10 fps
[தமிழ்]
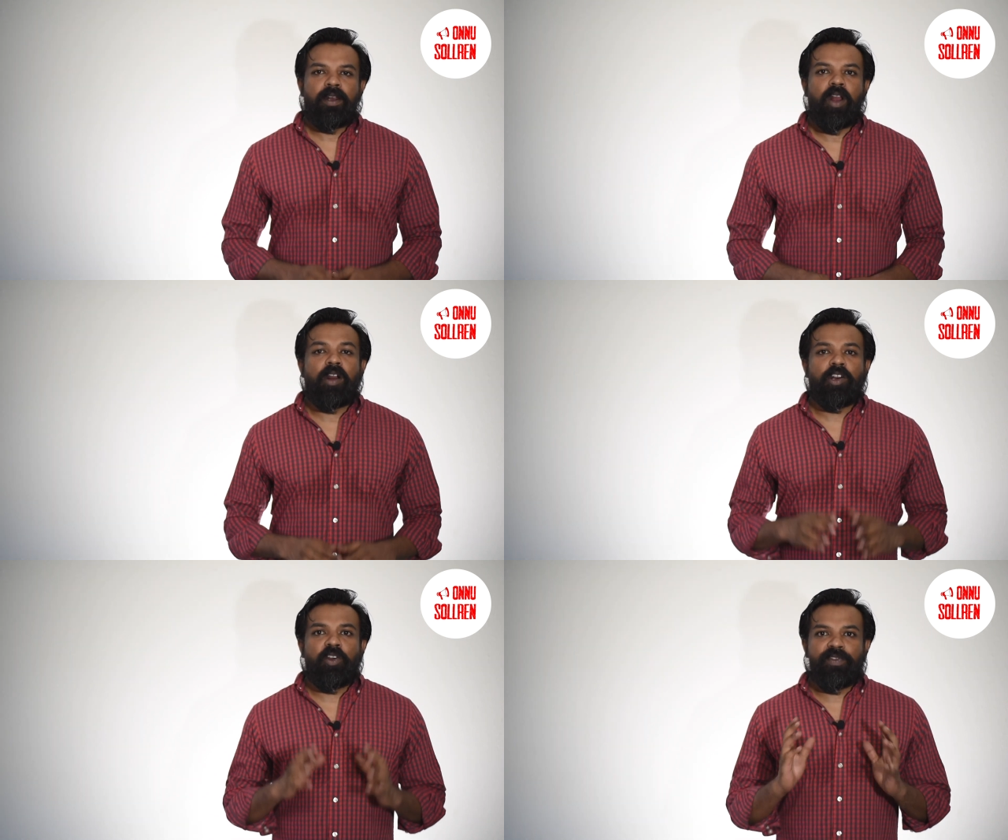
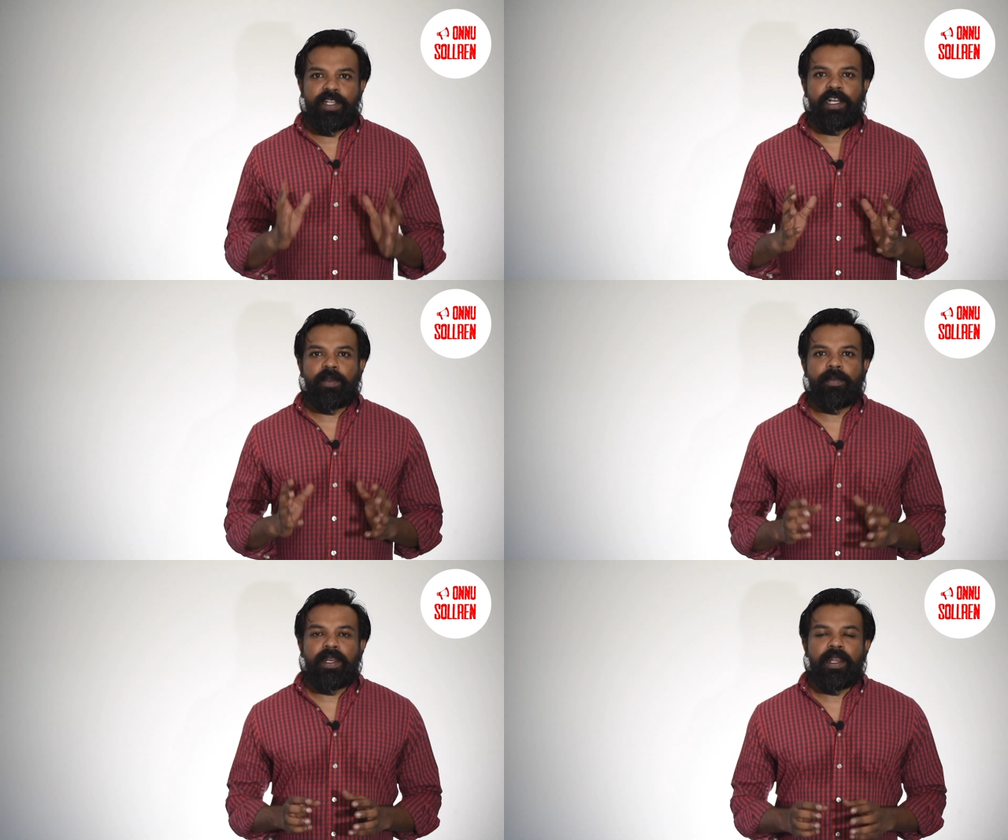லாக்டவுன்
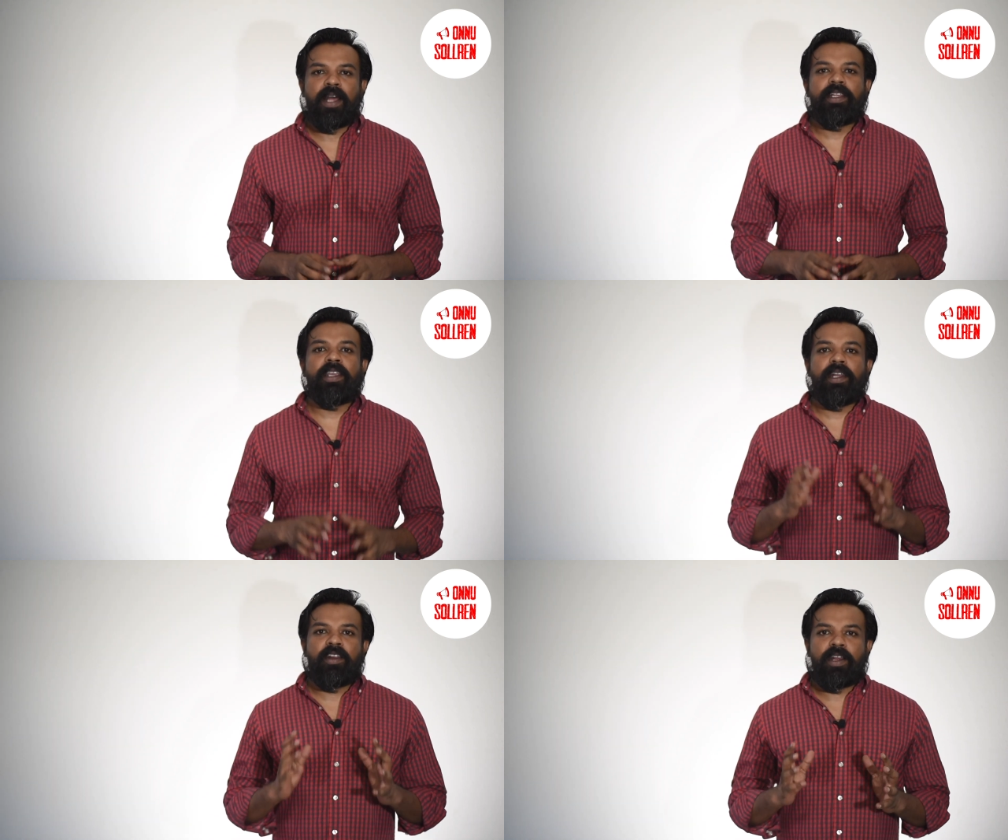விதிகளை மீறி
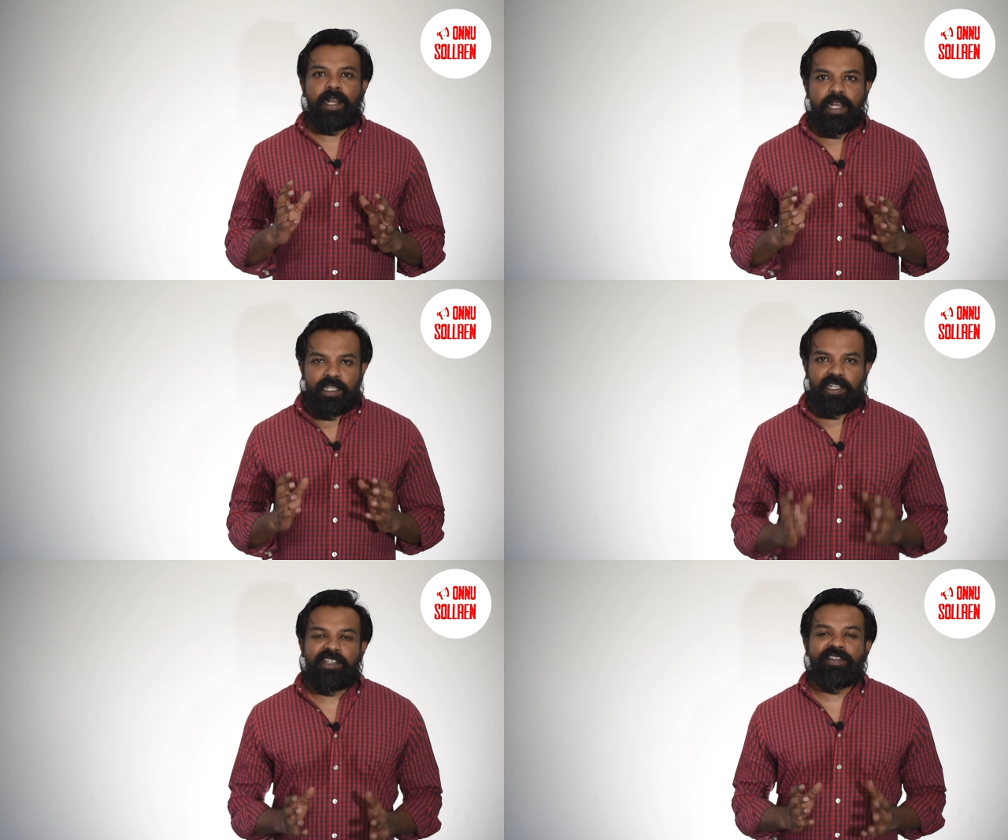அதிக நேரம் கடையை
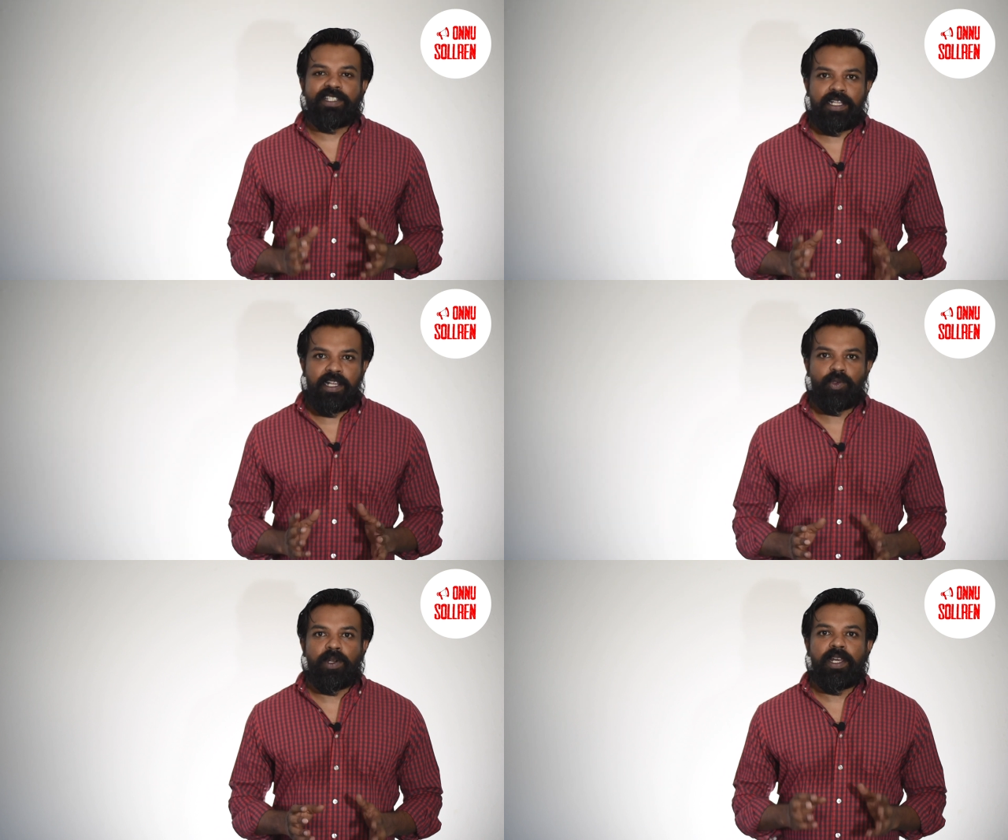திறந்து
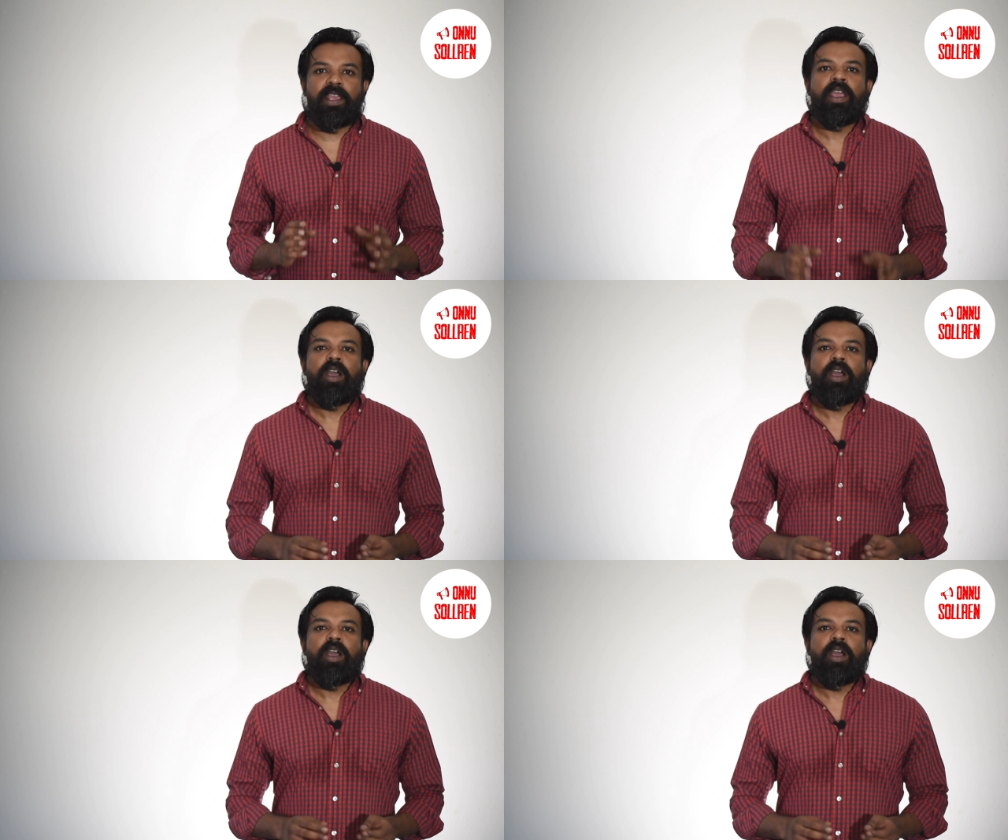வச்சதா சொல்லி